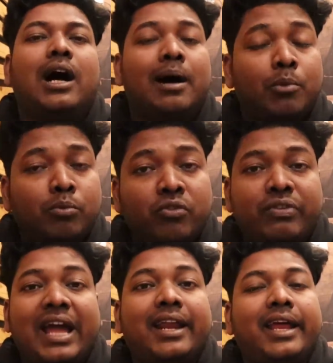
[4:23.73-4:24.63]
आप मोमो
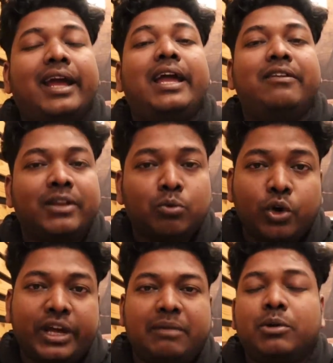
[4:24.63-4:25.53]
फ्राई रहेगा इवन
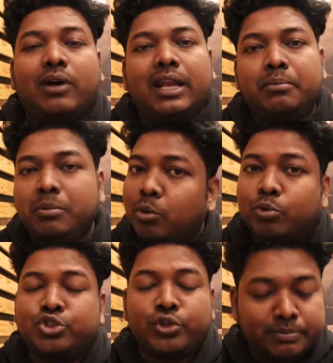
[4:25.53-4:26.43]
वो ग्रेवी वाला भी
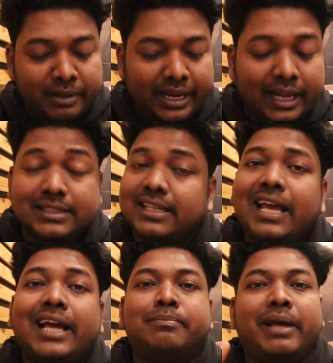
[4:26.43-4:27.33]
मोमो जो इसमें रहेगा
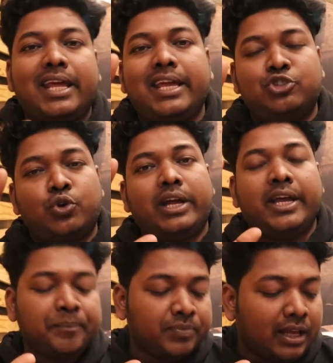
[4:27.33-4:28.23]
इसीलिए गए मैंने जो है